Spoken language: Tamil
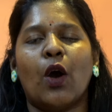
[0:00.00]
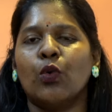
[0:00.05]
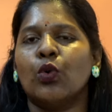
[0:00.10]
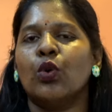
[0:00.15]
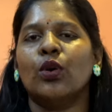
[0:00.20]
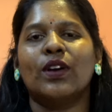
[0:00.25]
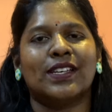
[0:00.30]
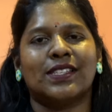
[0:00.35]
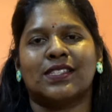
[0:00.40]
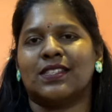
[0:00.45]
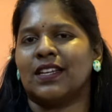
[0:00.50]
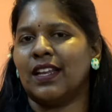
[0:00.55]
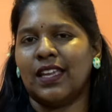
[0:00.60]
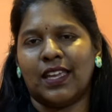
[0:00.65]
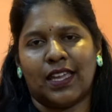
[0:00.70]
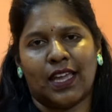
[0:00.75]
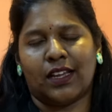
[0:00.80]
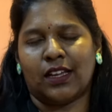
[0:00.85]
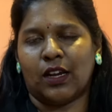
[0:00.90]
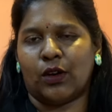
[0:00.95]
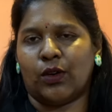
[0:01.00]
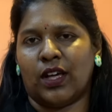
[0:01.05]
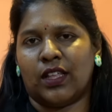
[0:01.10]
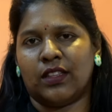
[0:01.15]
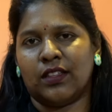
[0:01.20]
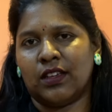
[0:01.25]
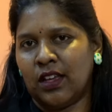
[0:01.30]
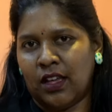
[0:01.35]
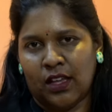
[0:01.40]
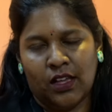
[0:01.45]
அவங்களும் கஸ்டடி
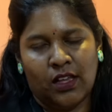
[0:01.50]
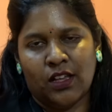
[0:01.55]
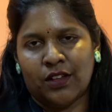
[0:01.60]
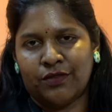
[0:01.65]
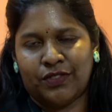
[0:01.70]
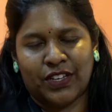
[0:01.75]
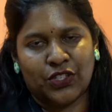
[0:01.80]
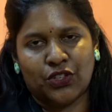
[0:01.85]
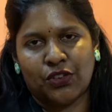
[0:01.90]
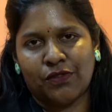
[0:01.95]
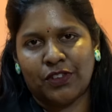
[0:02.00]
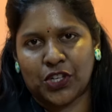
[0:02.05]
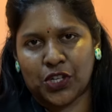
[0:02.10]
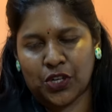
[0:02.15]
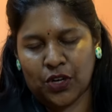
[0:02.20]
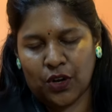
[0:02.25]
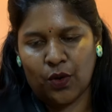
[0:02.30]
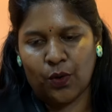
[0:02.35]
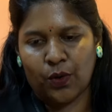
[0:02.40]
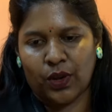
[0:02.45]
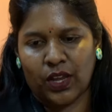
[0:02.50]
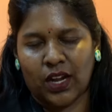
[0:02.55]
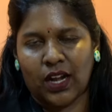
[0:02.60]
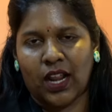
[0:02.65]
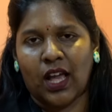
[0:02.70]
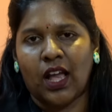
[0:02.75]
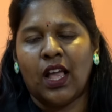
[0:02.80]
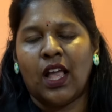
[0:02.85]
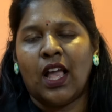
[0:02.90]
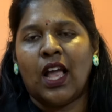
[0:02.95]
கேட்கக்கூடாது ஃபஸ்ட்டு விஷயம்
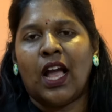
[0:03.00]
ஓகேங்களா